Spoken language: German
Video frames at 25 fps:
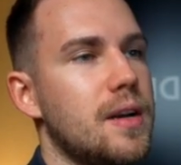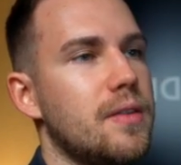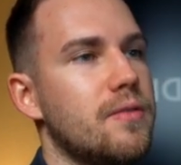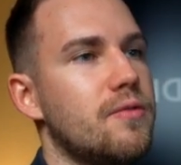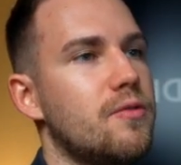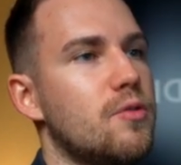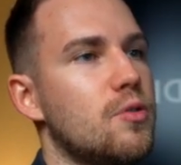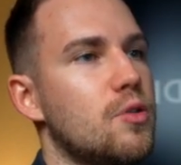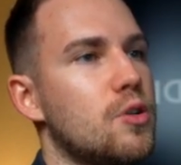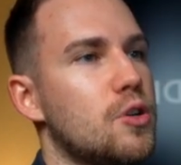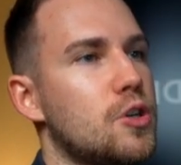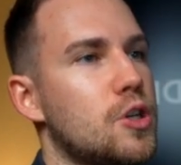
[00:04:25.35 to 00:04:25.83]

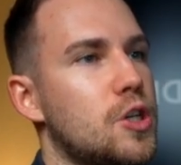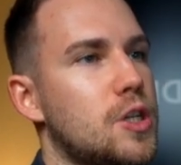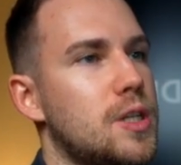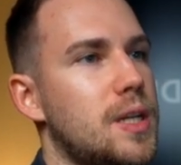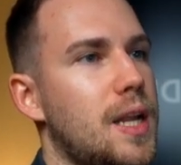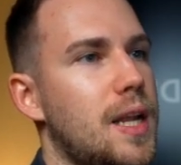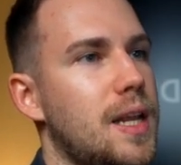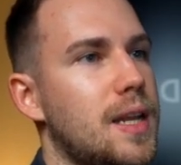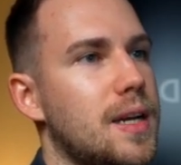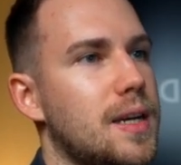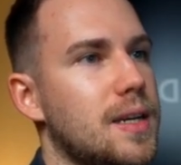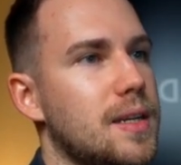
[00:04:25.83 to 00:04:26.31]
wurde
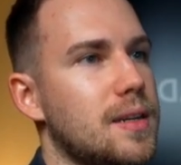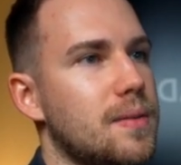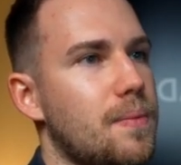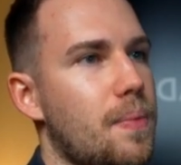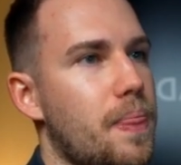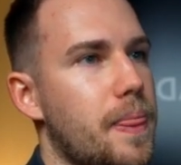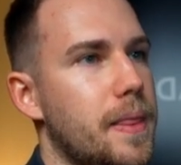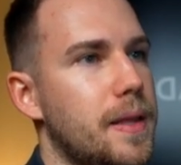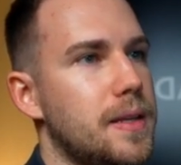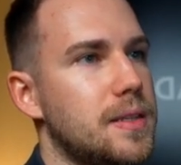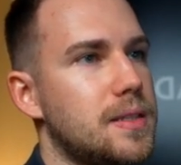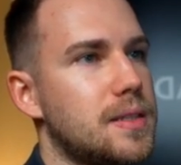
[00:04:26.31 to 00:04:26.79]
schneller,
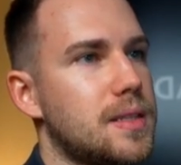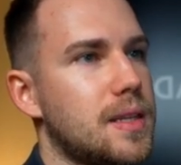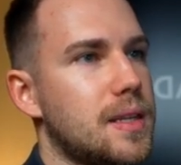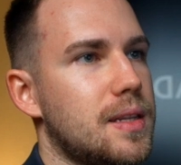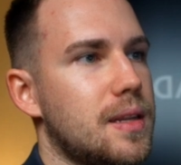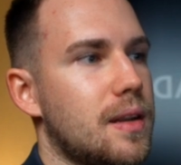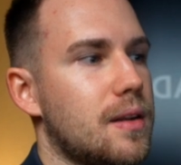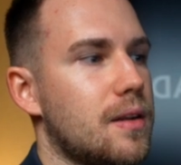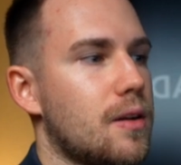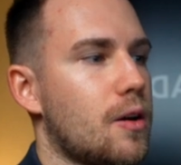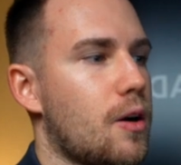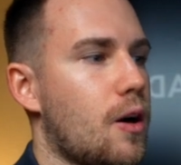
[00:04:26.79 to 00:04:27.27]
ist hier
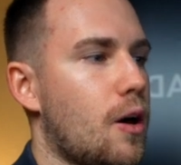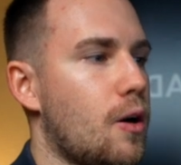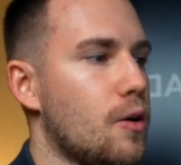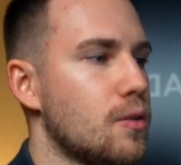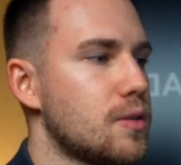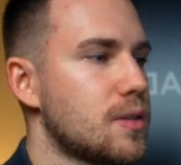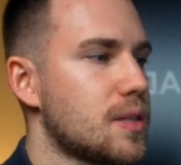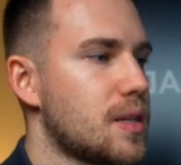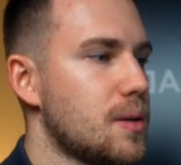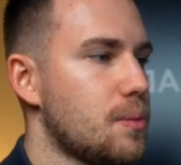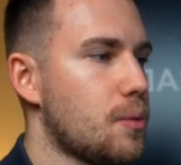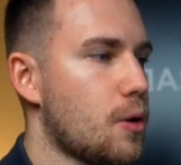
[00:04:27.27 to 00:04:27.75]
dann auch
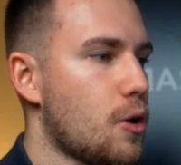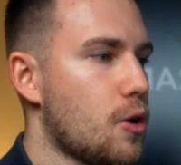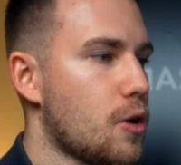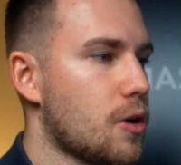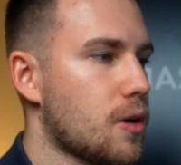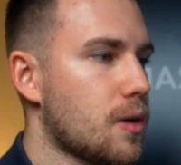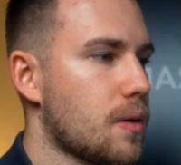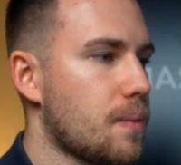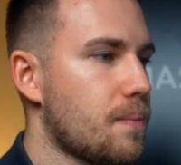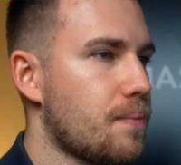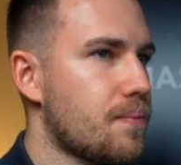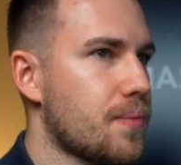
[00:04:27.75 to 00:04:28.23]

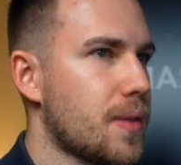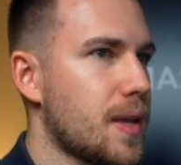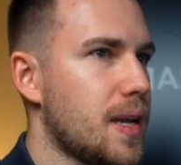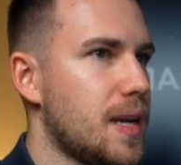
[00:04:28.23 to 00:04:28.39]
ausgebrochen.